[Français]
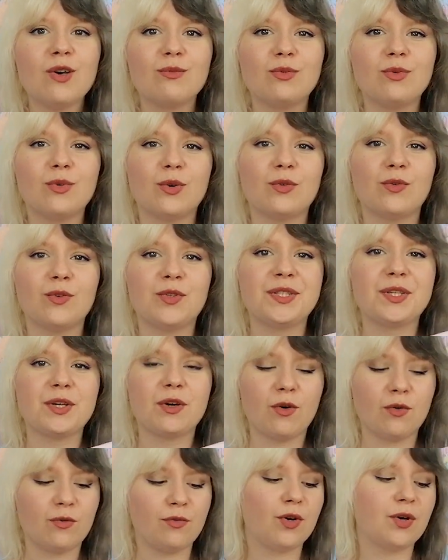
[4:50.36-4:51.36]
pour venir
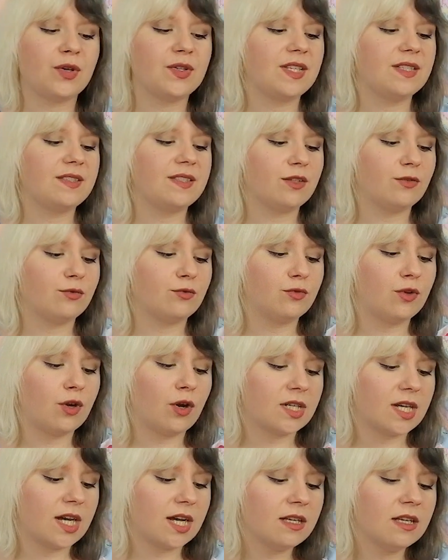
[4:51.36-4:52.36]
renforcer cette
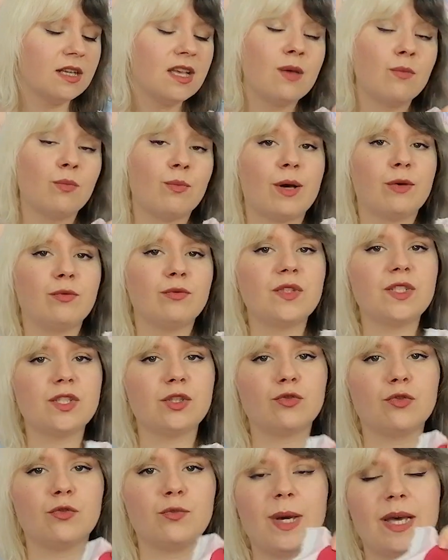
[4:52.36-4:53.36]
couleur là. Par contre si
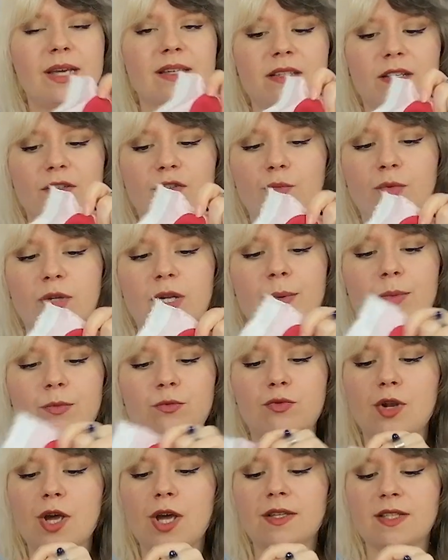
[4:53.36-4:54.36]
je trouve pas exactement la même
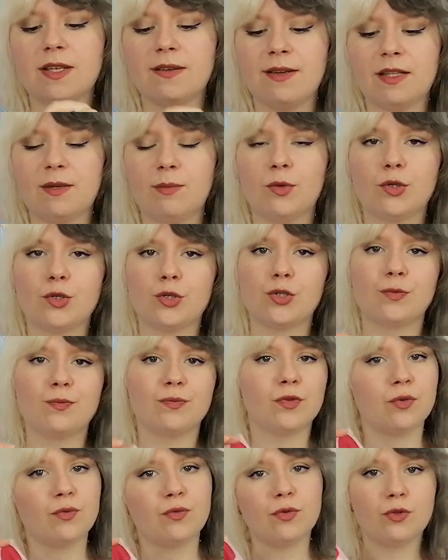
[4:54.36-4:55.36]
couleur ça va être moche.
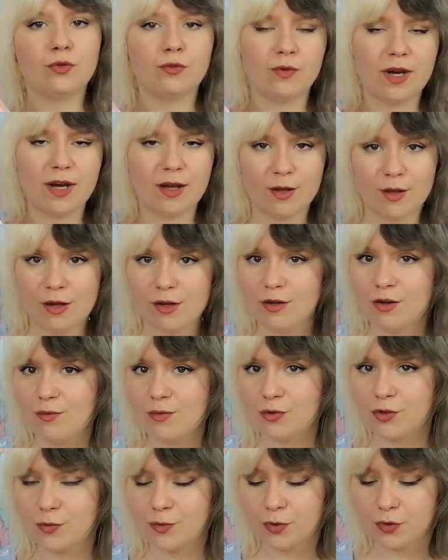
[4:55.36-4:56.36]
Donc faut que je vois euh,
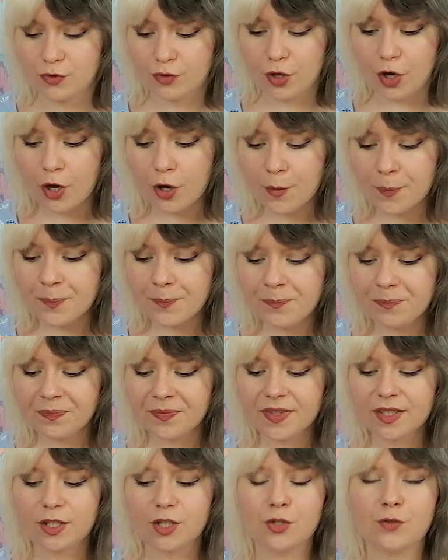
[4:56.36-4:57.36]
comment je m'en sors.
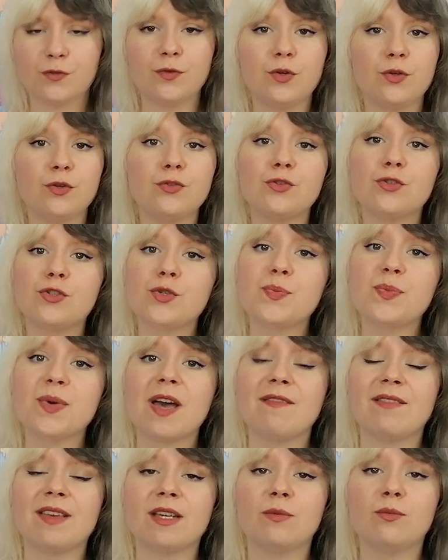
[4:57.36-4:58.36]
Je veux une jupe
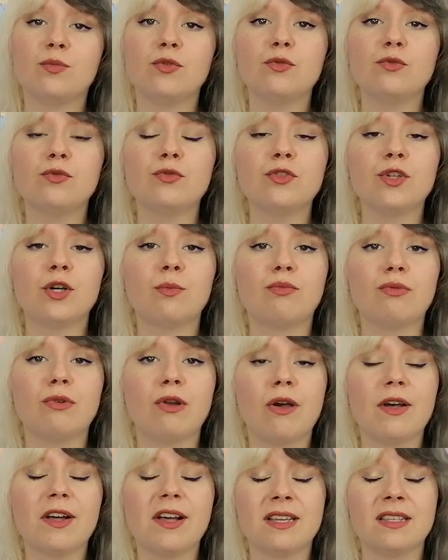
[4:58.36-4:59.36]
avec beaucoup
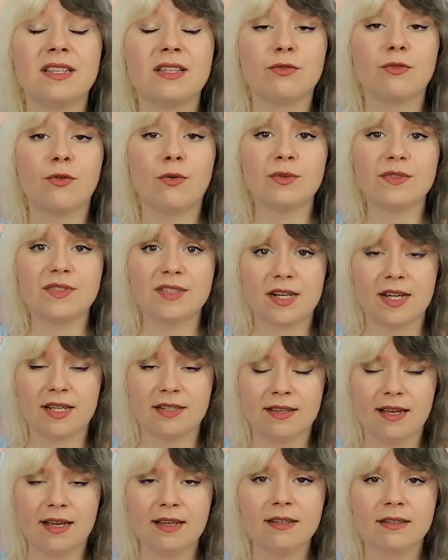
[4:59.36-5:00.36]
d'ampleur et des fronces à la
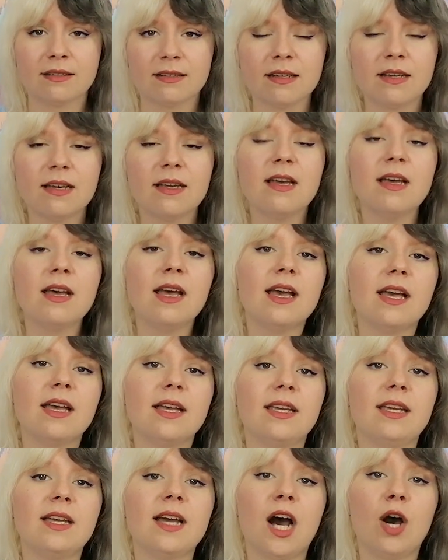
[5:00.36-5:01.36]
taille
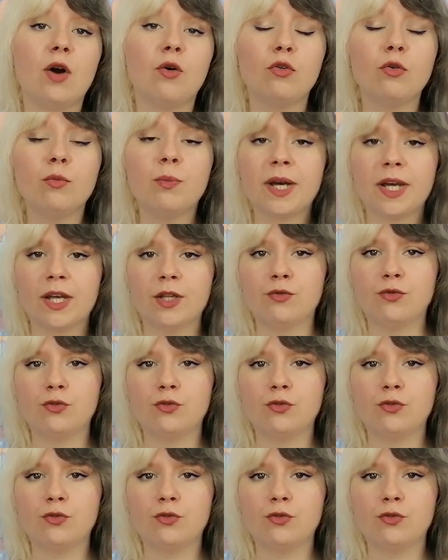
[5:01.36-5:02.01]
et un haut près